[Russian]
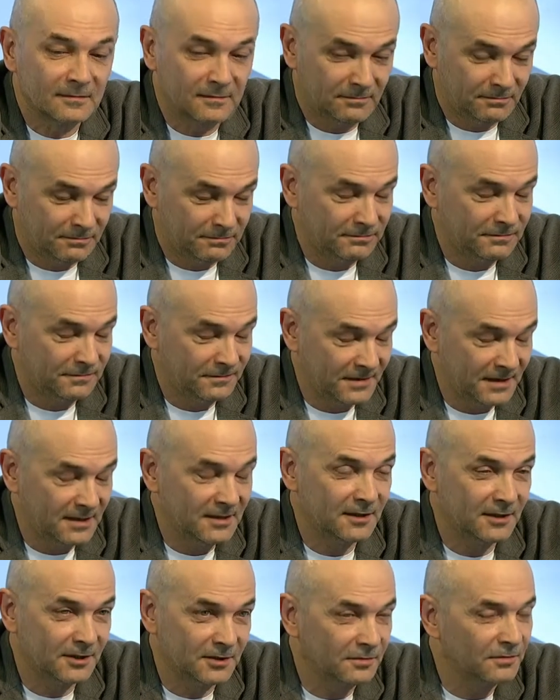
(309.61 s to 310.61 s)

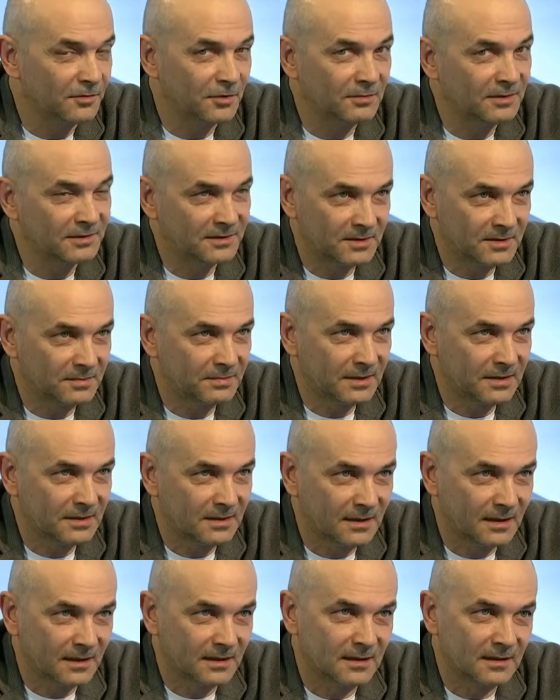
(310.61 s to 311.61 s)
видели живьем этот
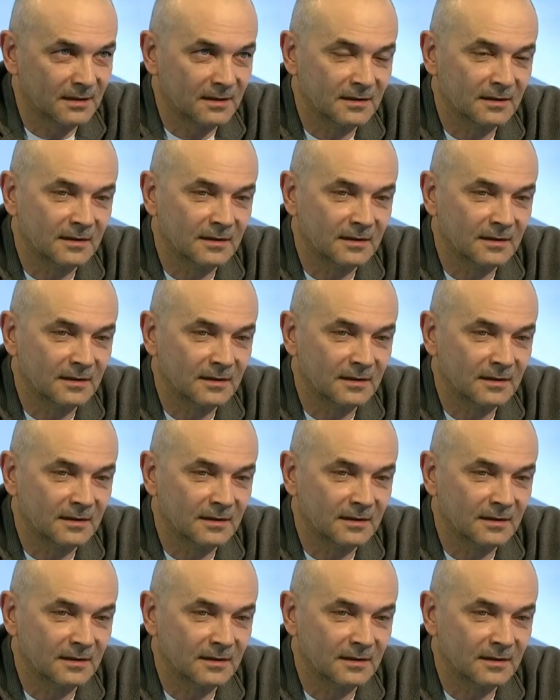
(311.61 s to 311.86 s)
спектакль.